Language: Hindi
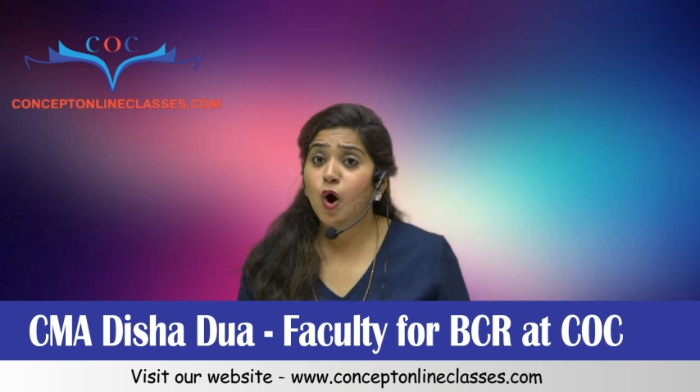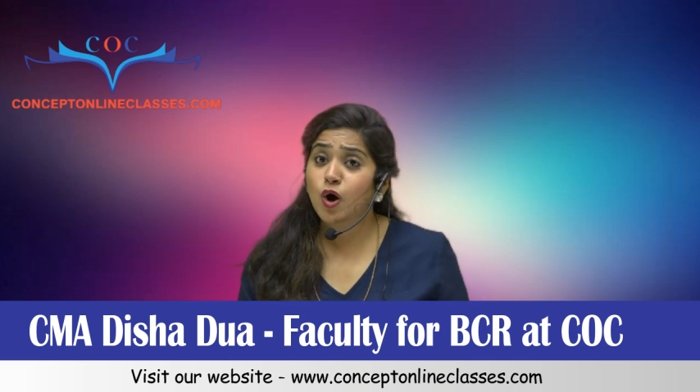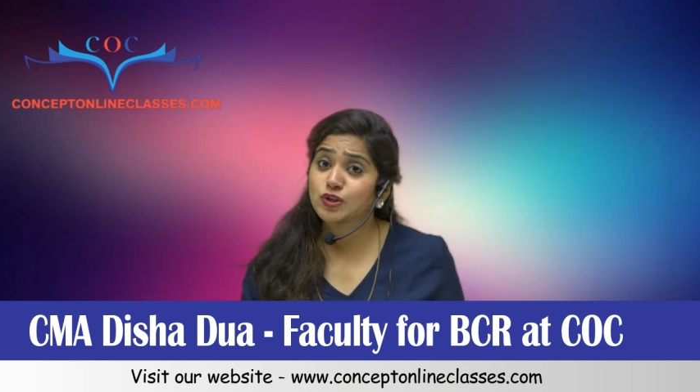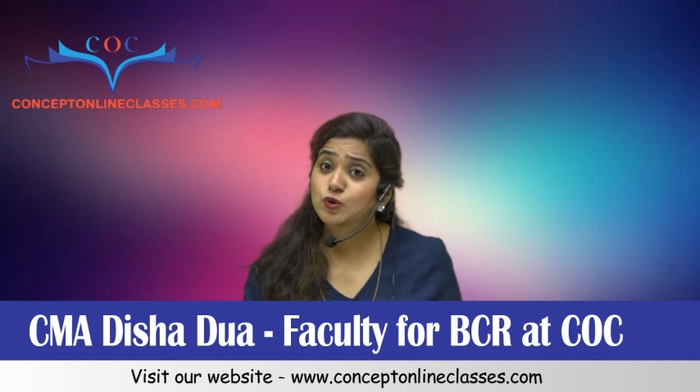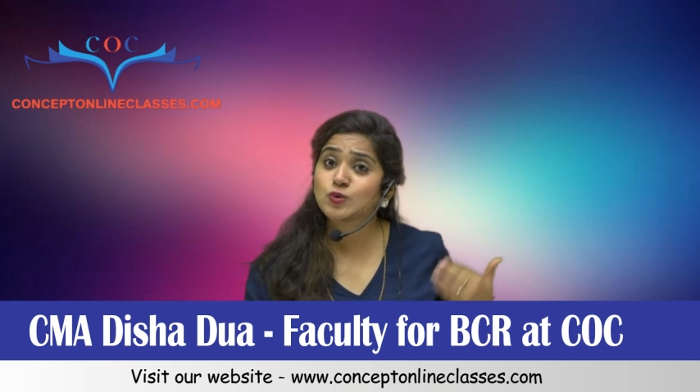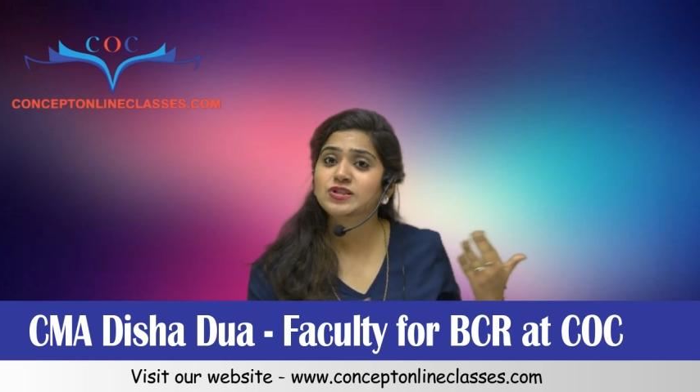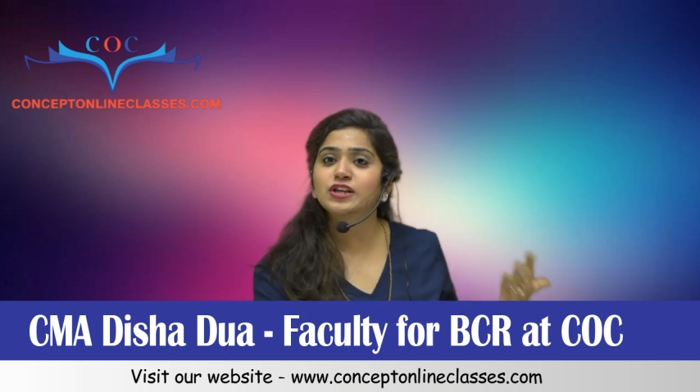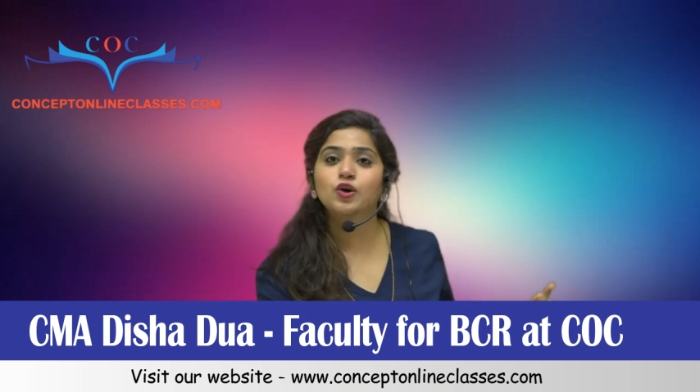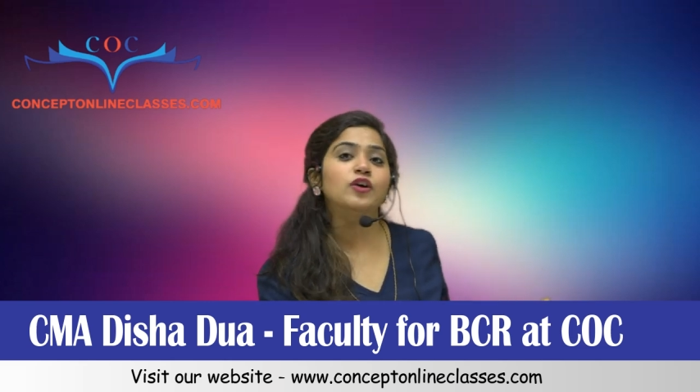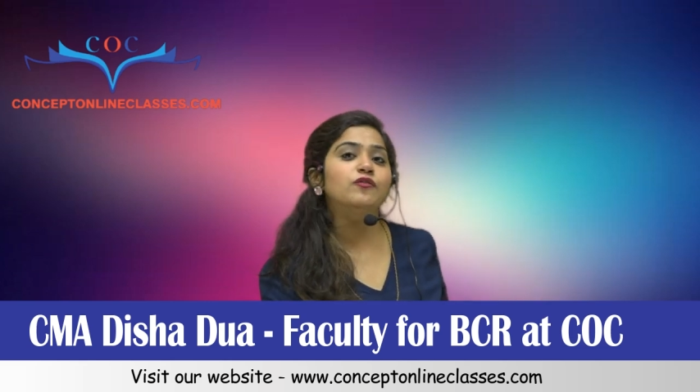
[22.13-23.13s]
और
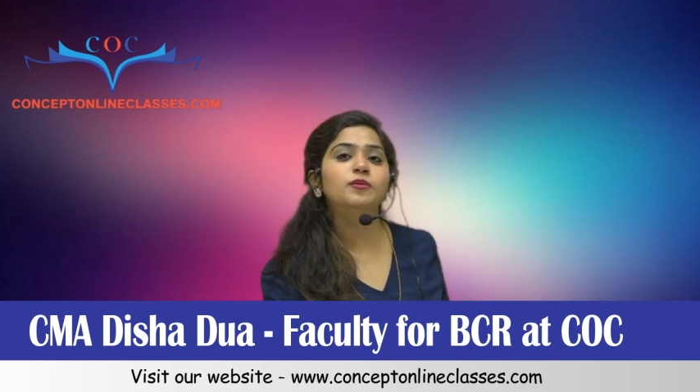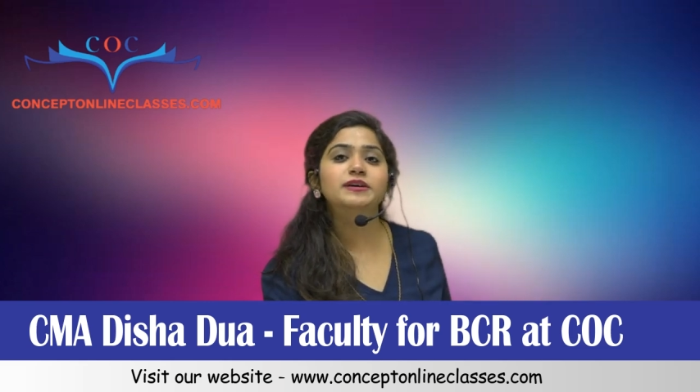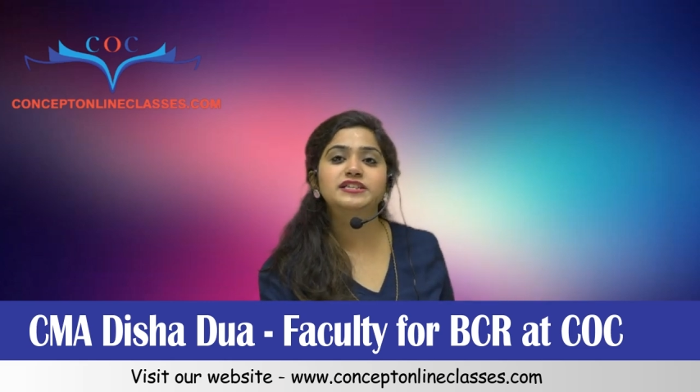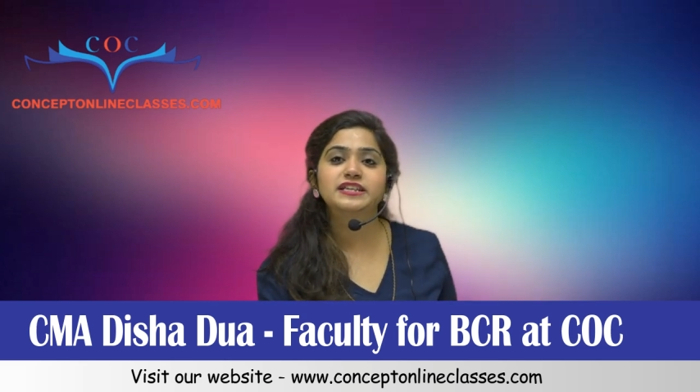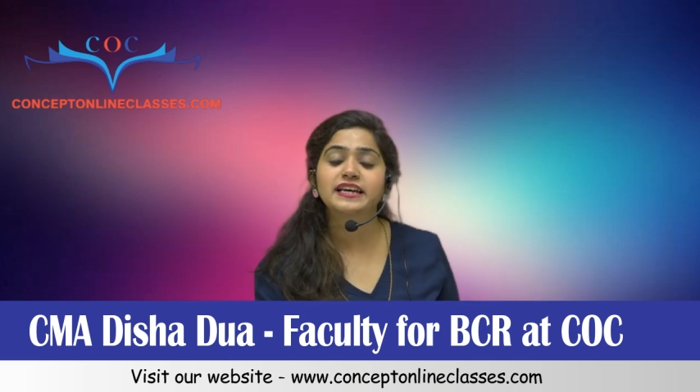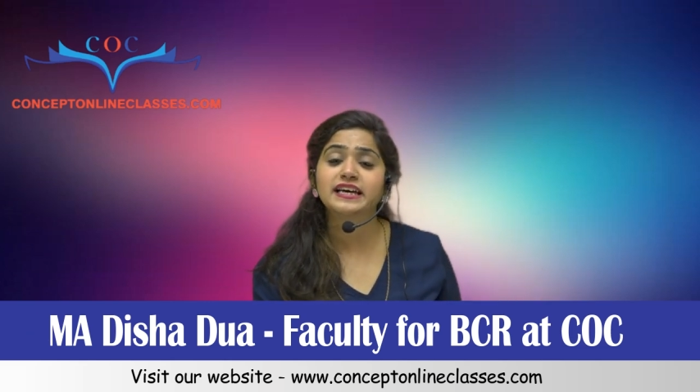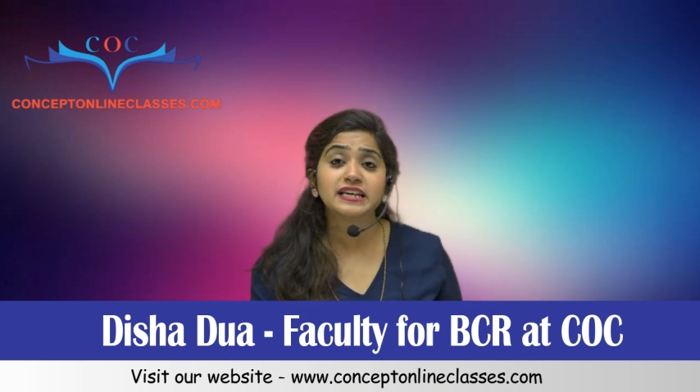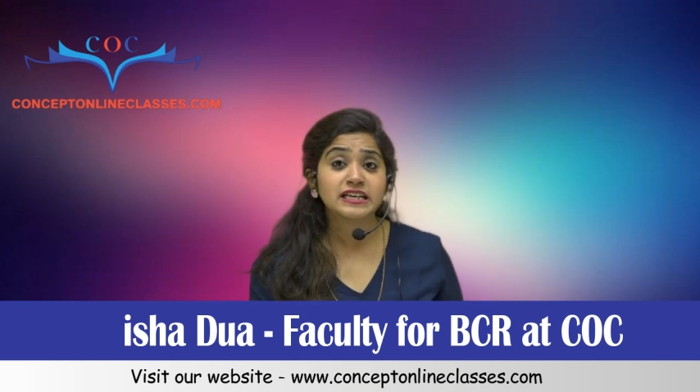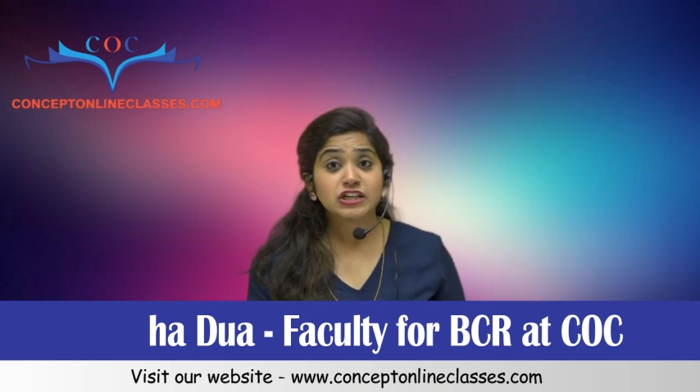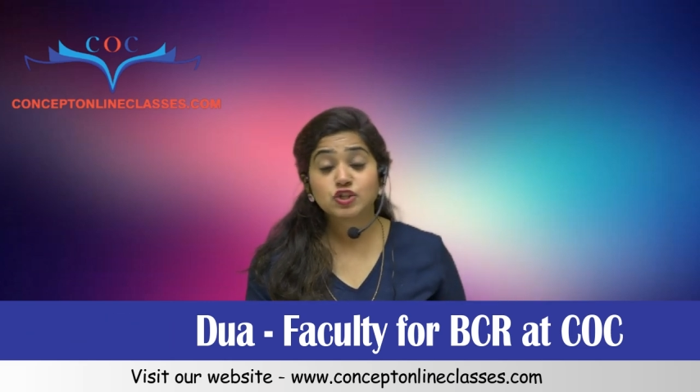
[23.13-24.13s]
दूसरी और वो बच्चे हैं
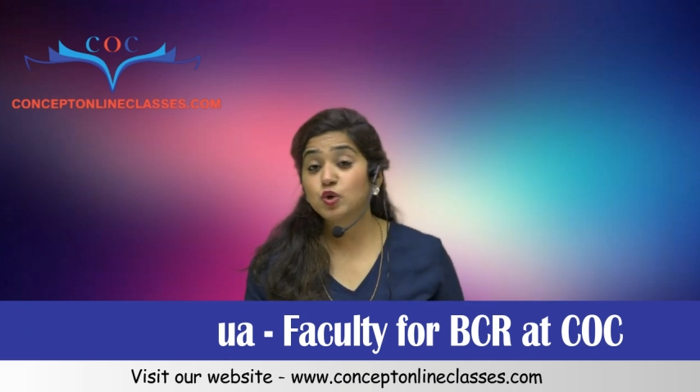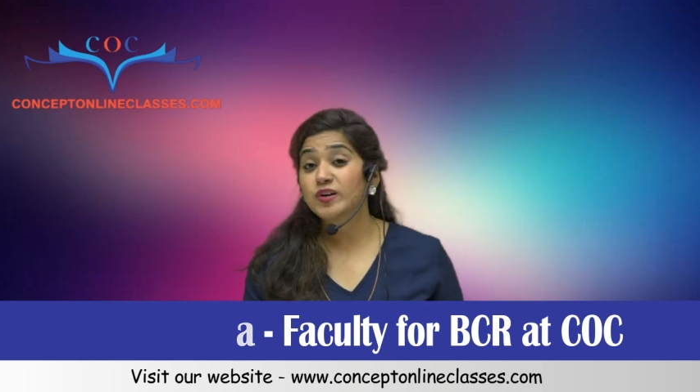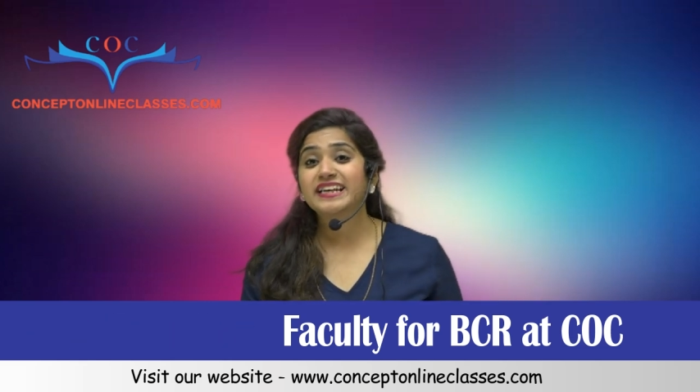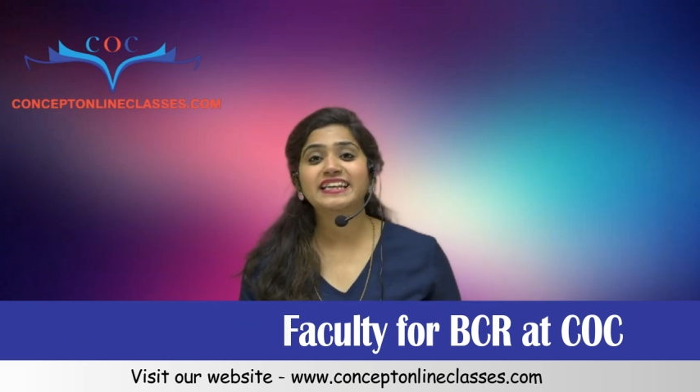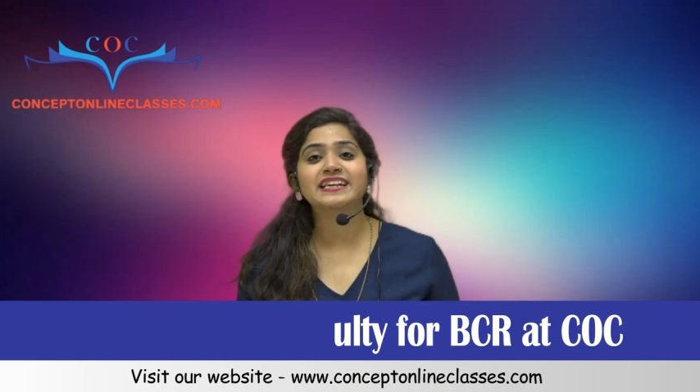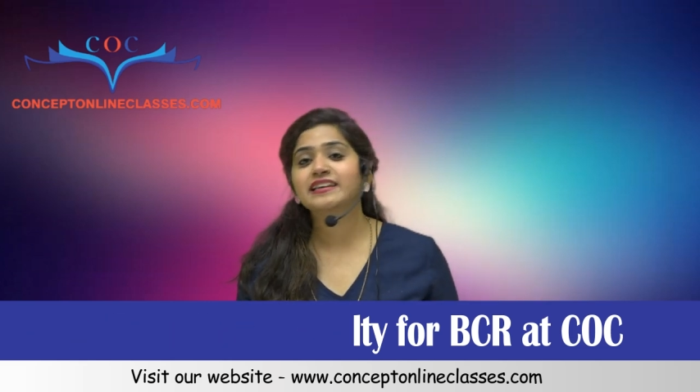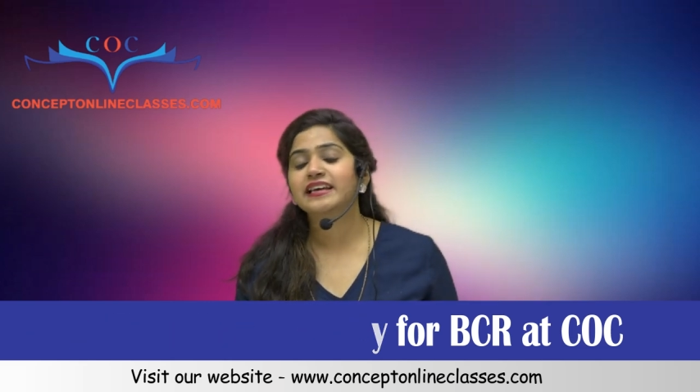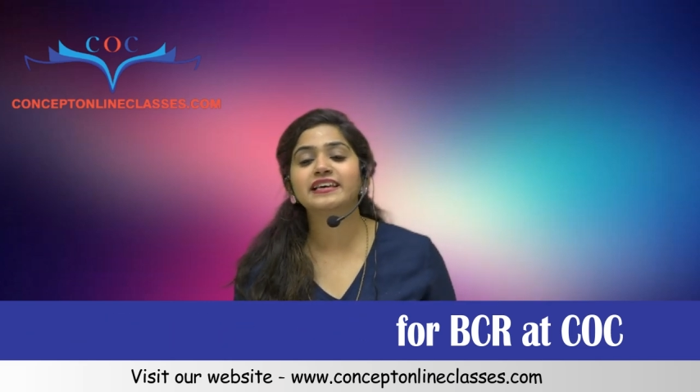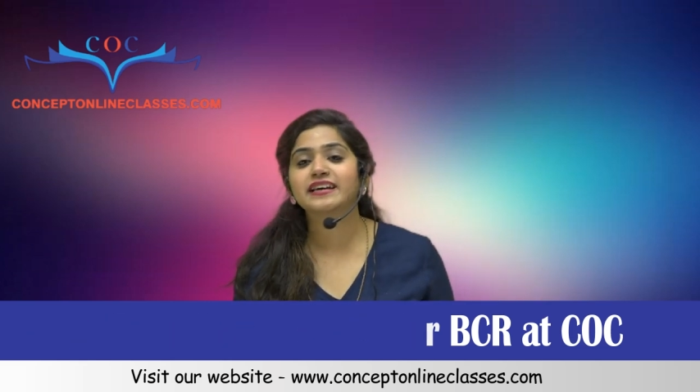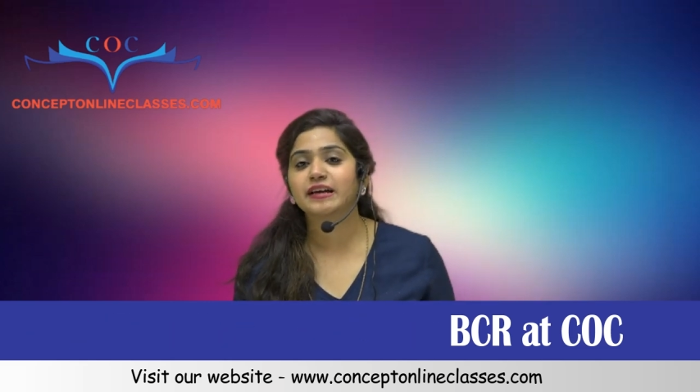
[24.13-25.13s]
जो क्लियर
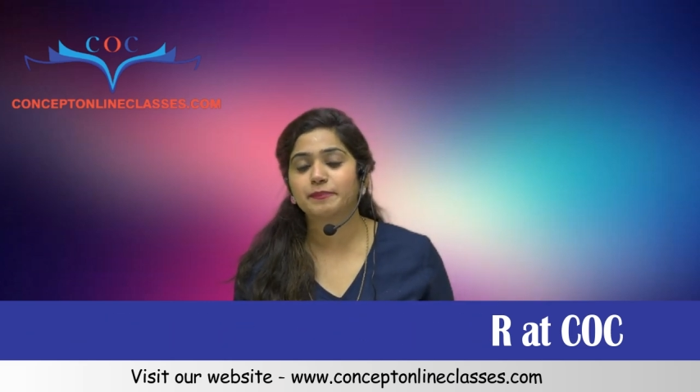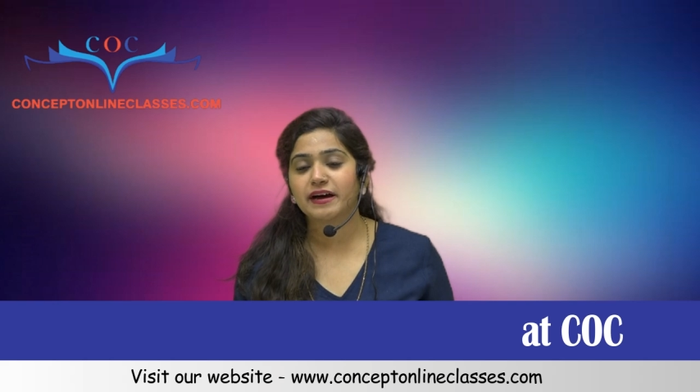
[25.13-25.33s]
नहीं कर